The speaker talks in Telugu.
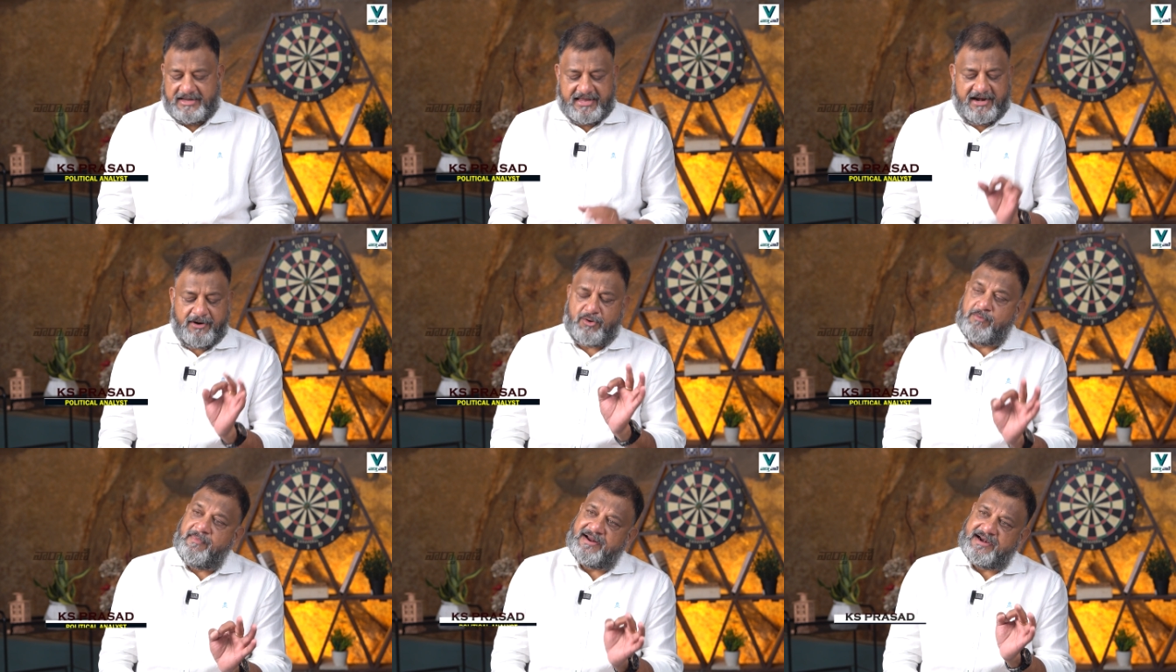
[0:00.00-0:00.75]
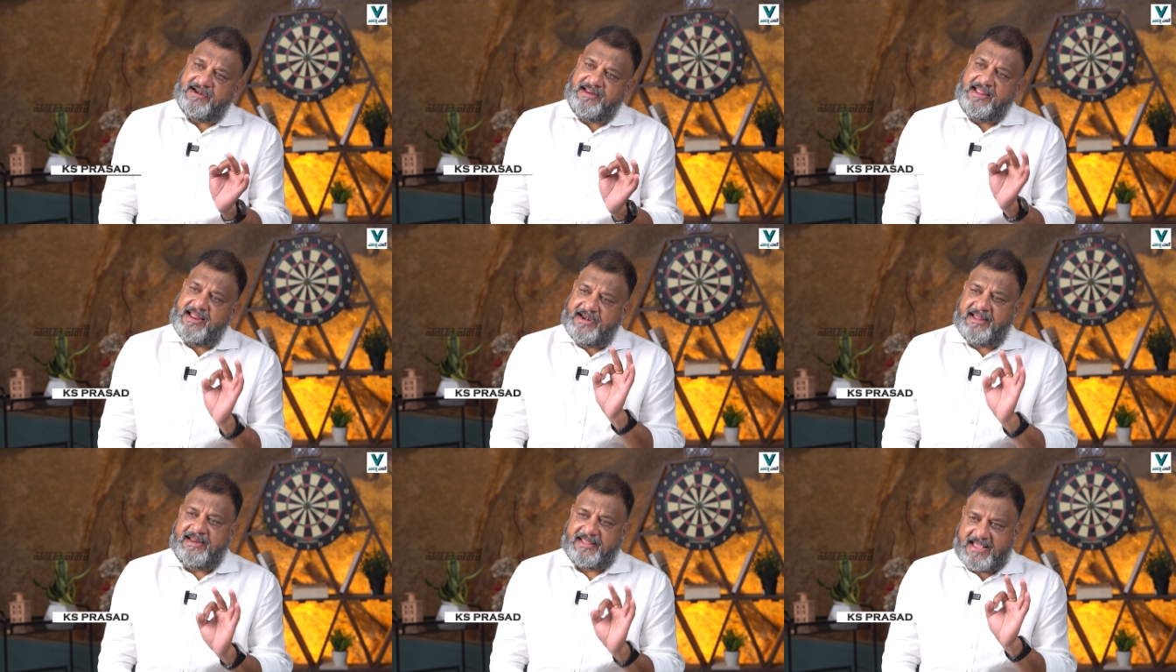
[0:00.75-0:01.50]
కిరణ్ కుమార్ రెడ్డి
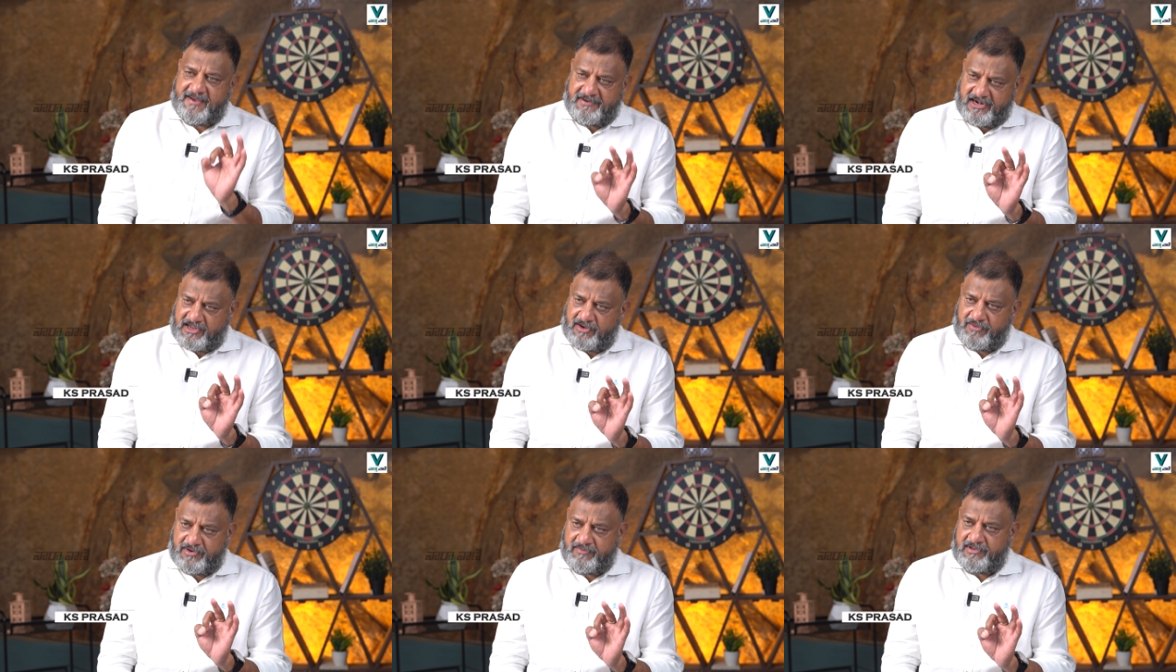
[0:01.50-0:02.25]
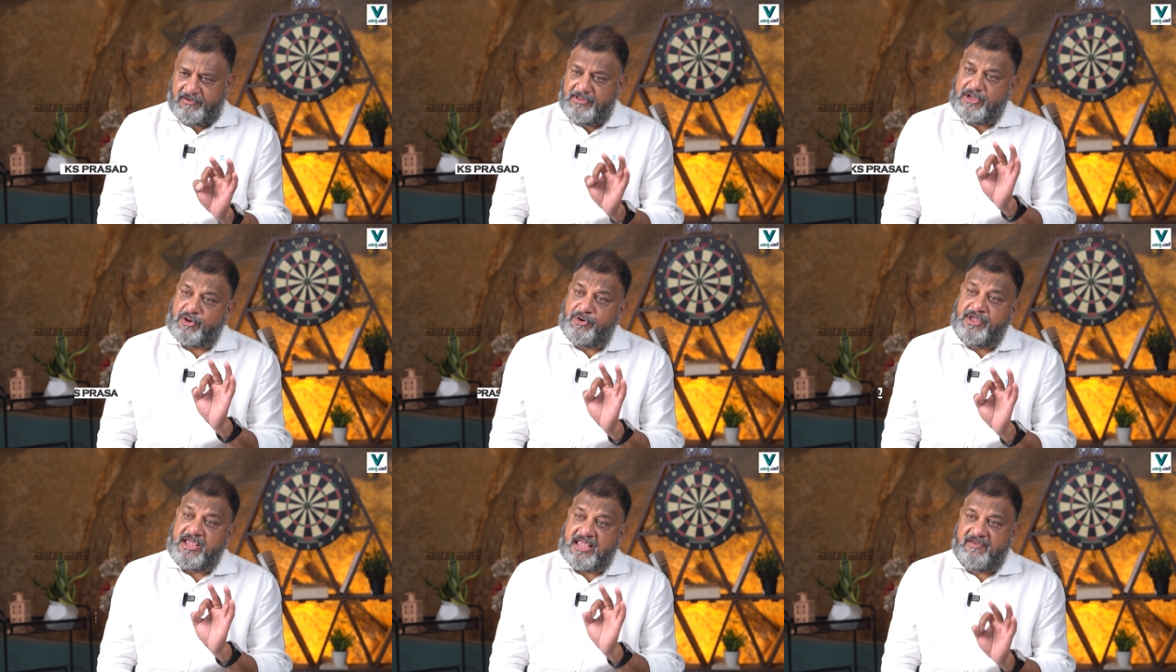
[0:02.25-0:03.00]
అండ్ ఆయన క్యాబినెట్లో ఉన్న వాళ్ళు
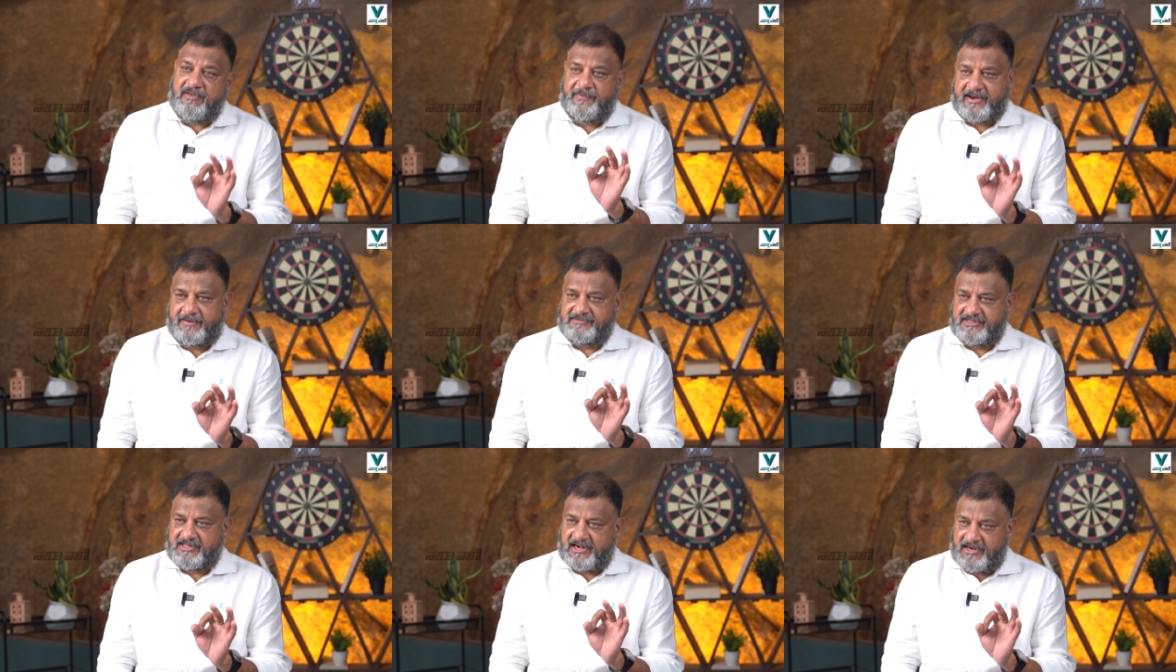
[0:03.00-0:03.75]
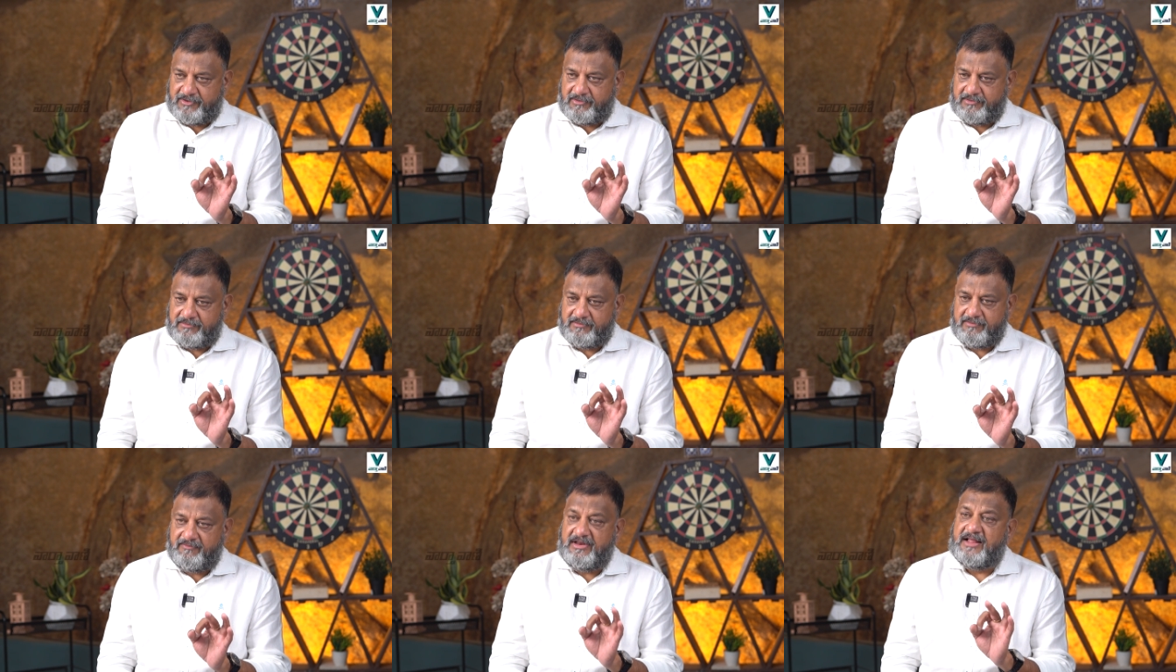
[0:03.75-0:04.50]
ఇంక్లూడింగ్ కేవీపీ రామచంద్ర లాంటి వాళ్ళు
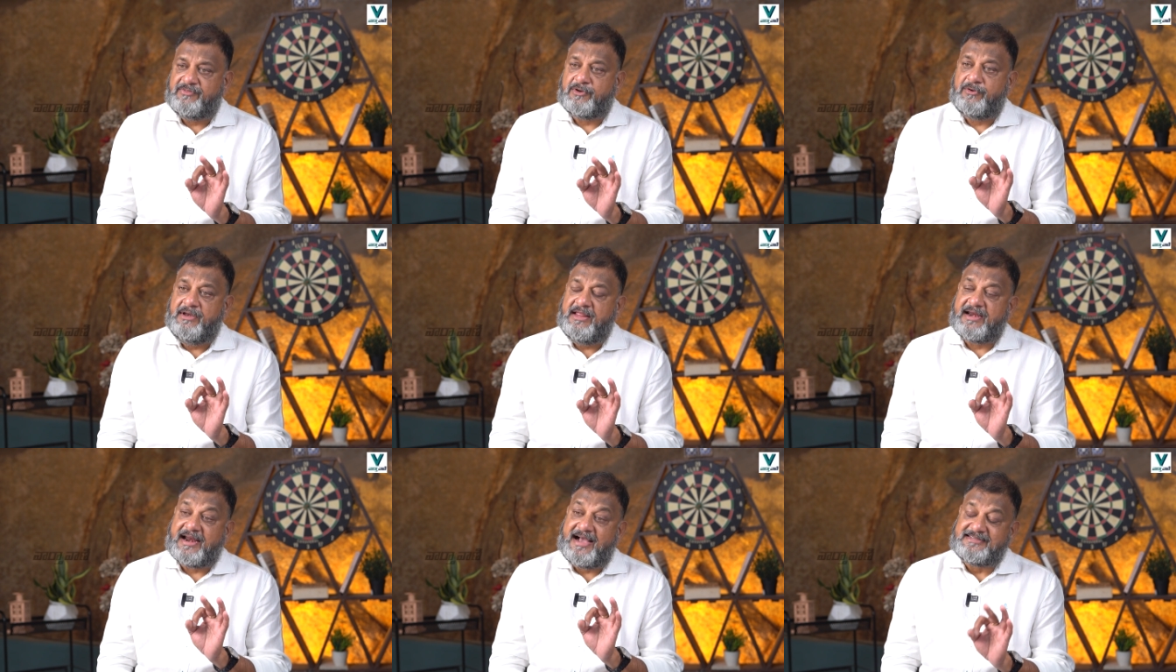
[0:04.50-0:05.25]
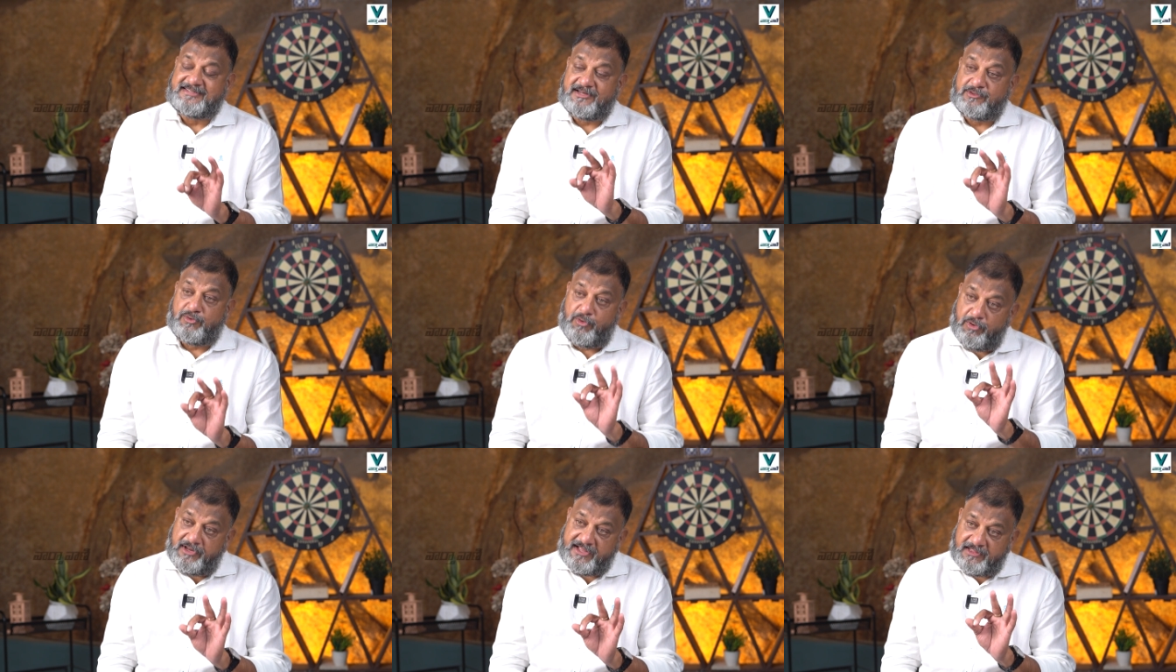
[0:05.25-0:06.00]
వీళ్ళందరినీ రాష్ట్ర
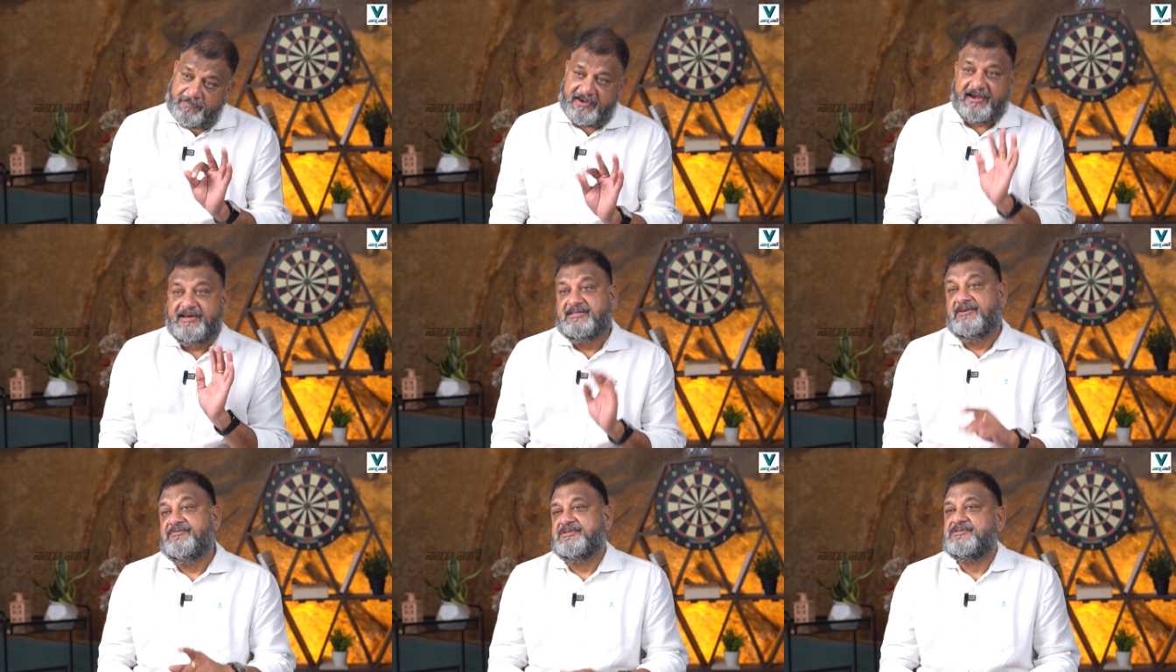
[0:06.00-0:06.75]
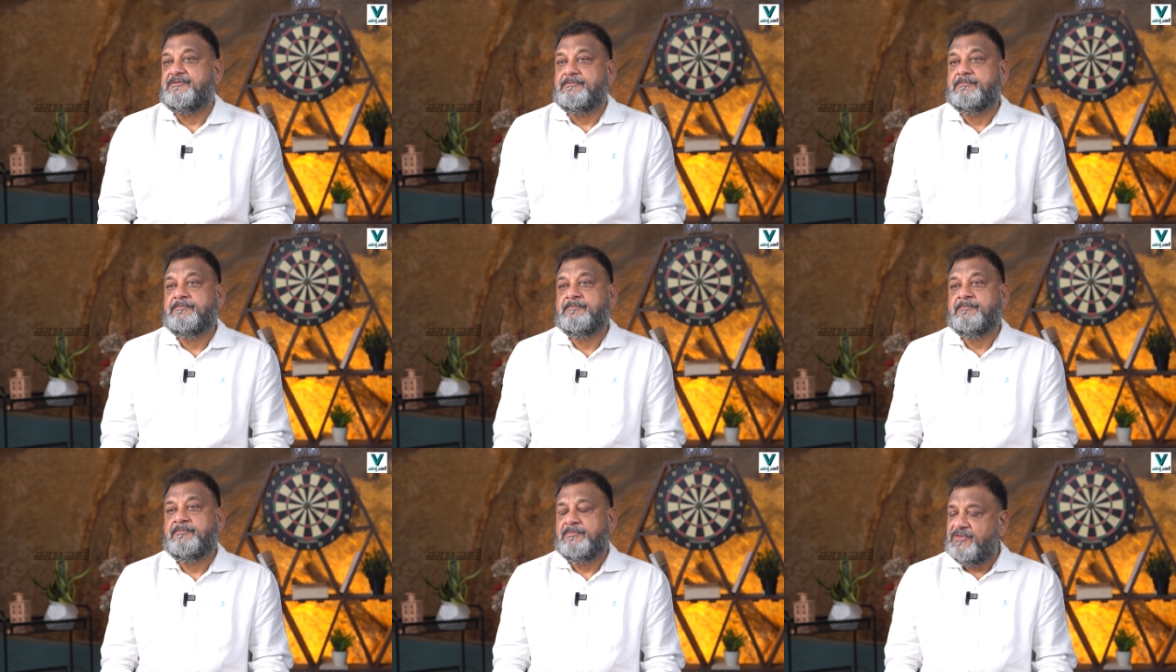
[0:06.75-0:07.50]
ద్రోహుల కింద పరిగణించింది ఫస్ట్
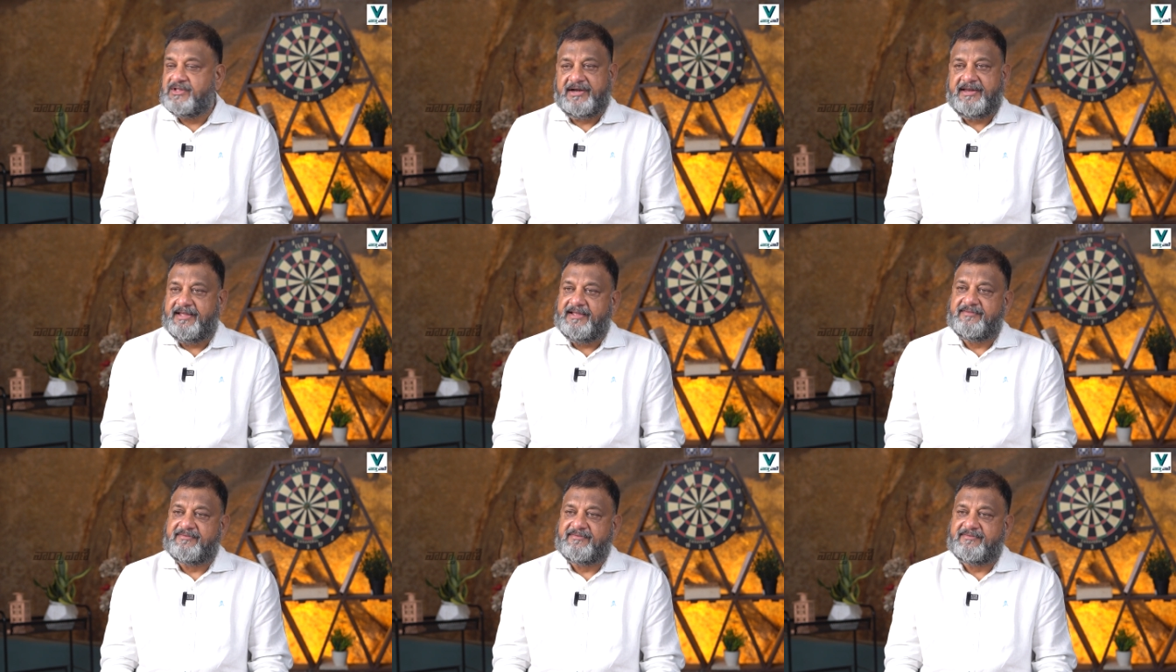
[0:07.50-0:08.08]
ఎందుకంటే